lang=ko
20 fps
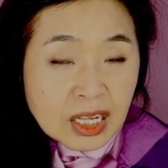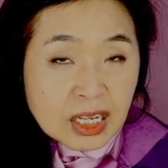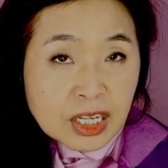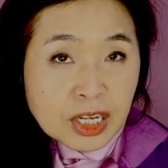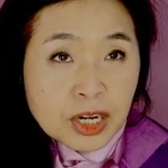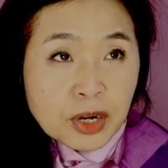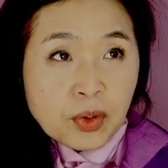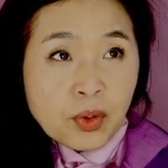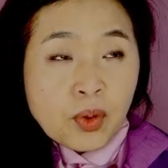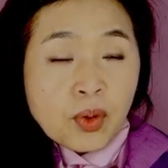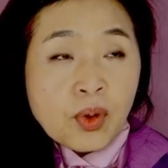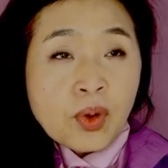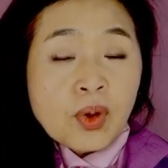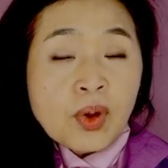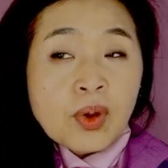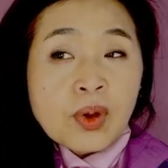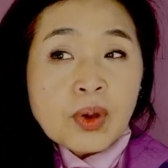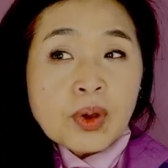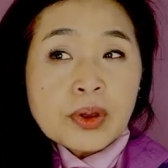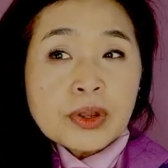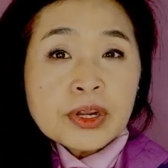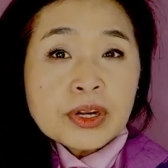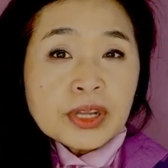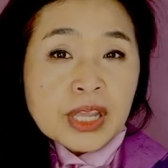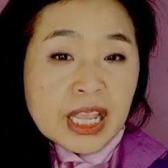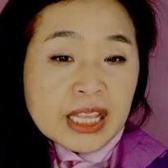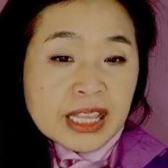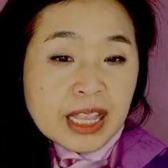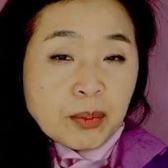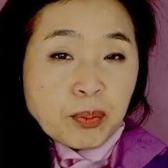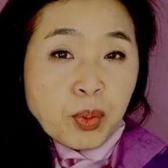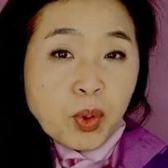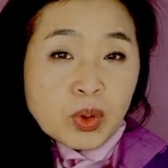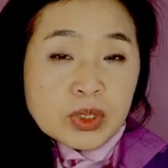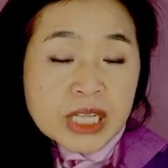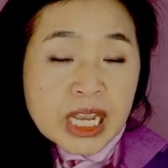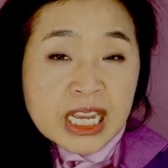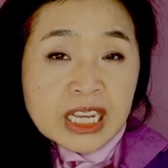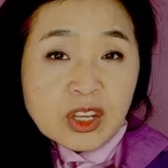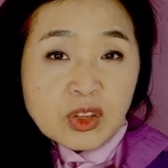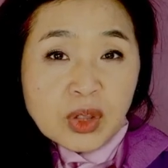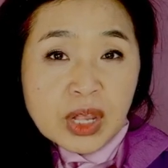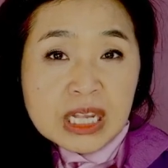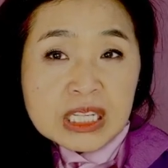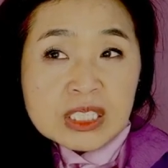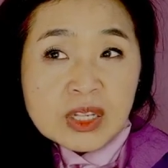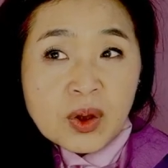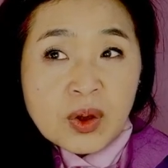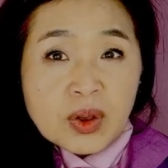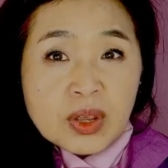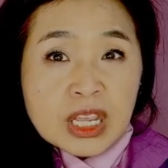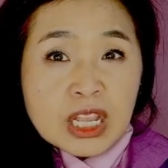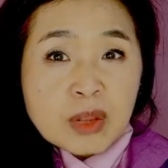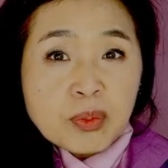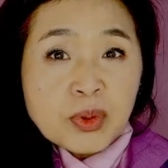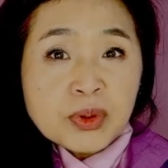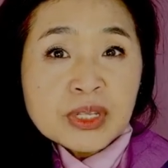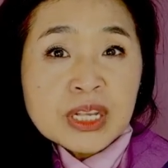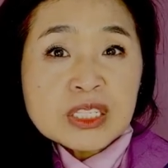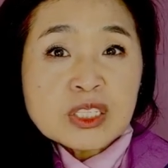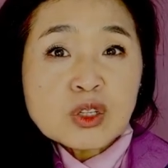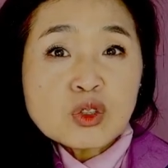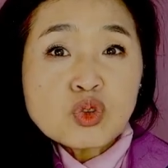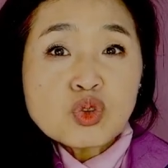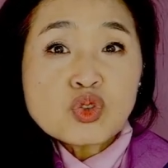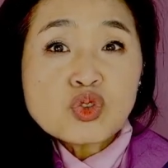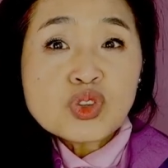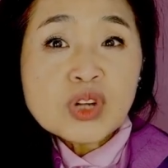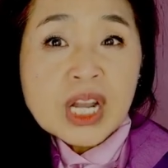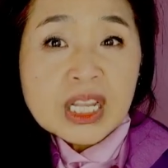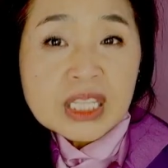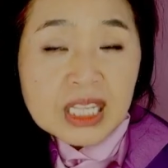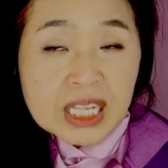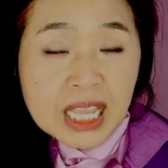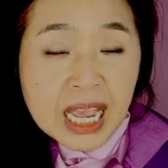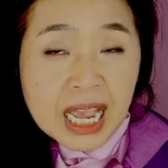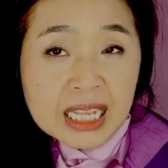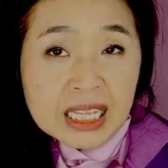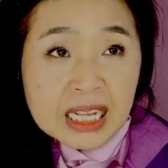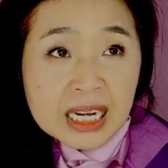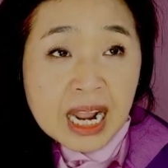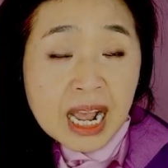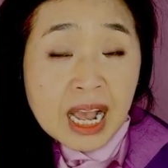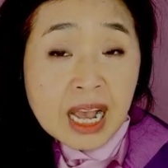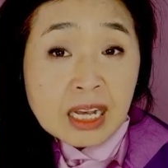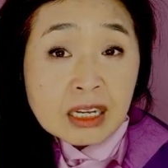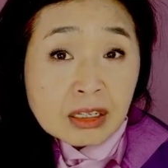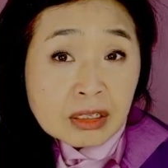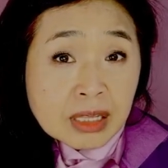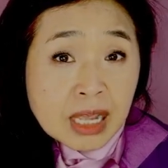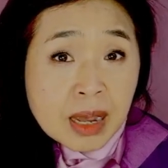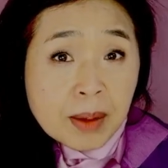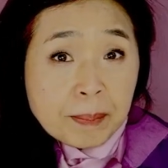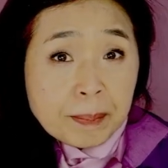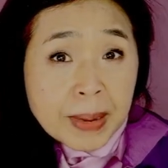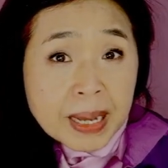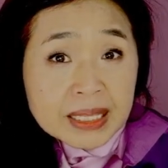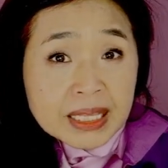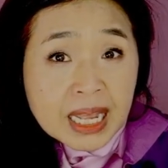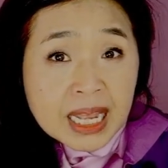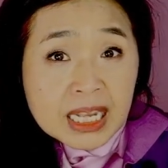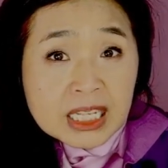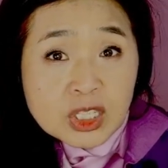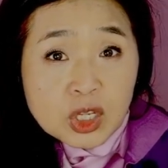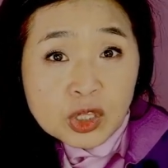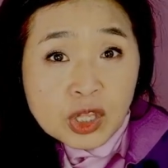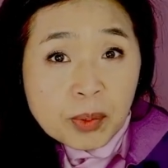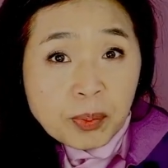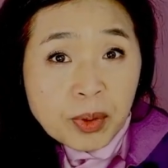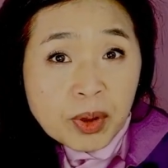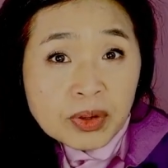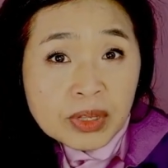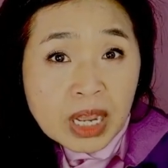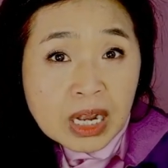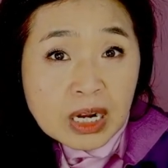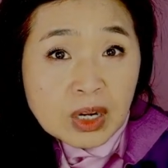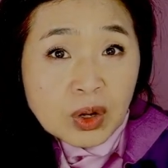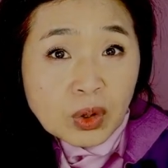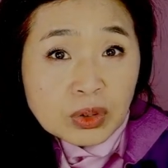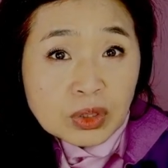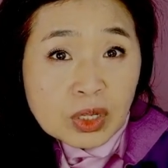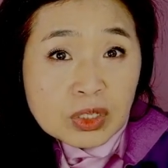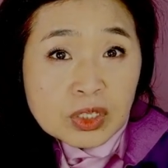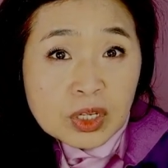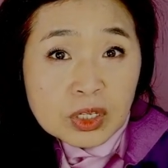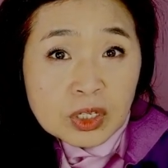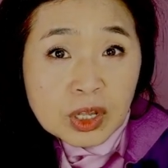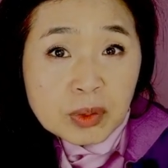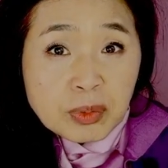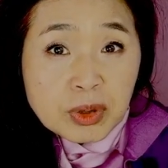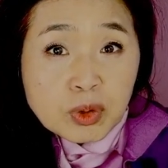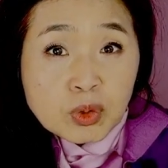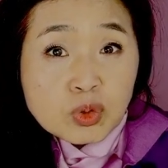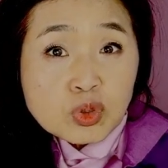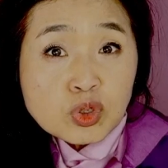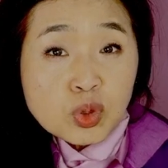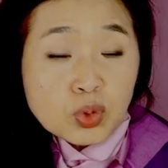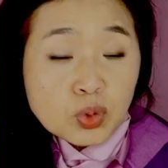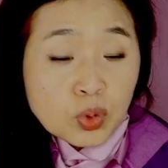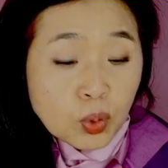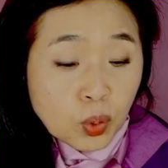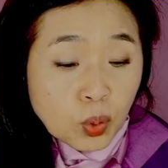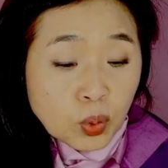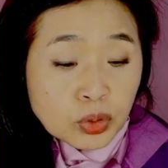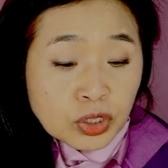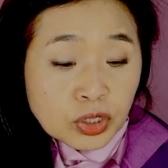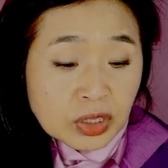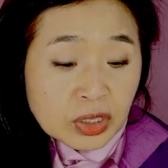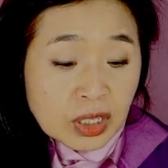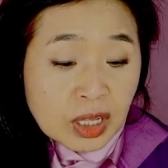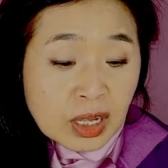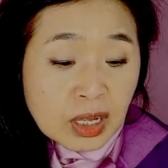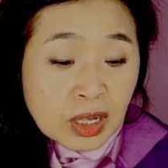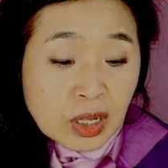그리고 이렇게 딱 포장이 돼서 일본에서 수출하는 게 아니라 그냥 바다에서 태평양을 건너서 이렇게 미국 쪽으로 오는